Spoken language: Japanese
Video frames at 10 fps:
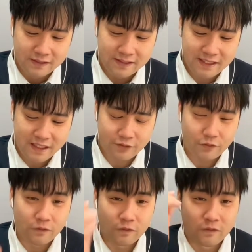んやけ
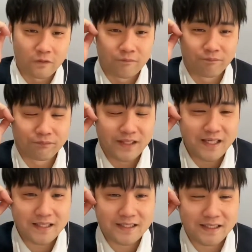ど、
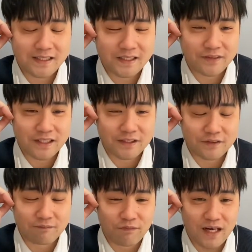ダイヤさえ出てくれたらちょっ
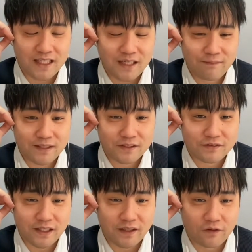ともう諦めがつく
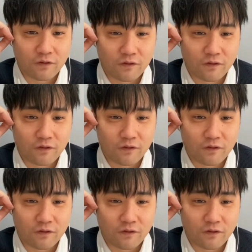んやけど、